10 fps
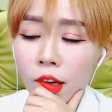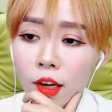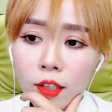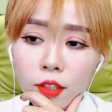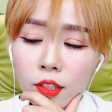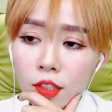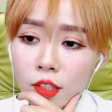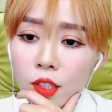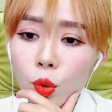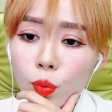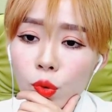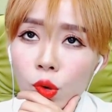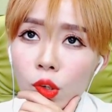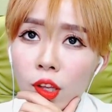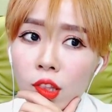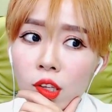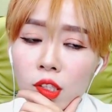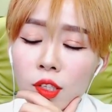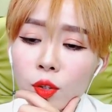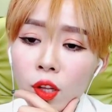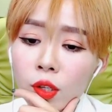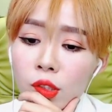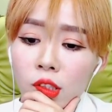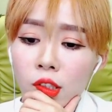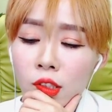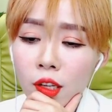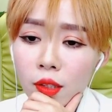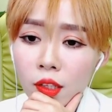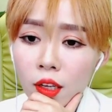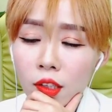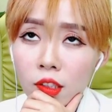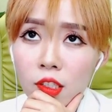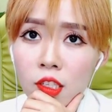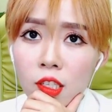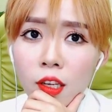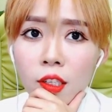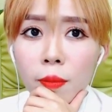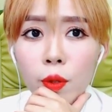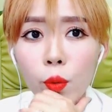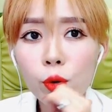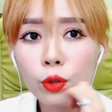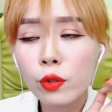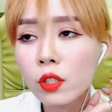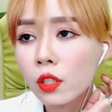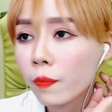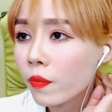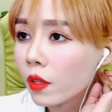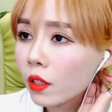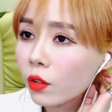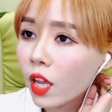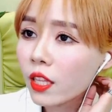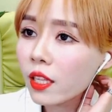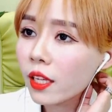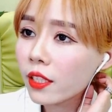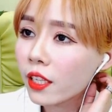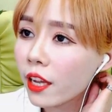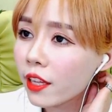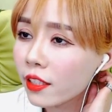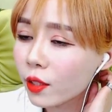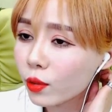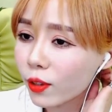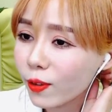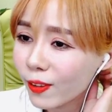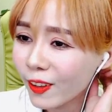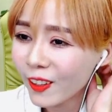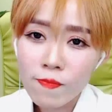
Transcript: 아 그래서 진짜 높은 거 옛날에 신고 다녔을 때는 사, 내가 그 인스타그램에다 올렸더니 이거 계단 아니야 계단 이러더라고